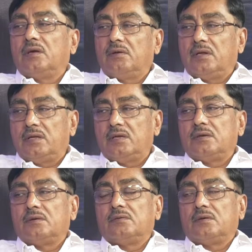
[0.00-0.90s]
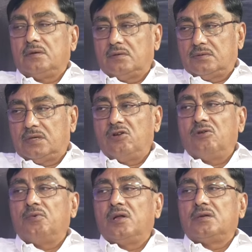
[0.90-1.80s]
ఏవైతే వాళ్ళు
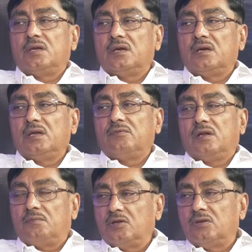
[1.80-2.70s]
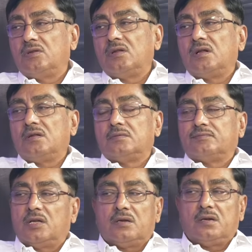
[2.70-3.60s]
సేవాభిలాసులు కానీ వాళ్ళ
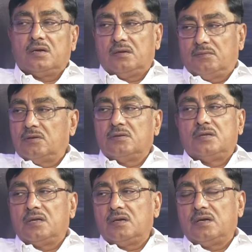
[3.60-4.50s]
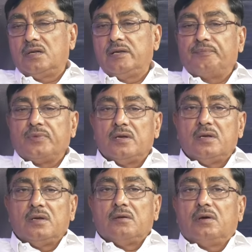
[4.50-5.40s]
మద్దతుదారులు కానీ మద్దతుదారులు కానీ
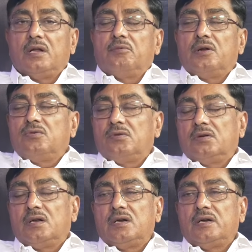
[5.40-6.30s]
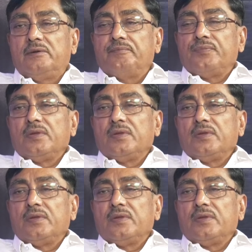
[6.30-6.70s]
వాళ్ళు ఏమనుకుంటున్నారంటే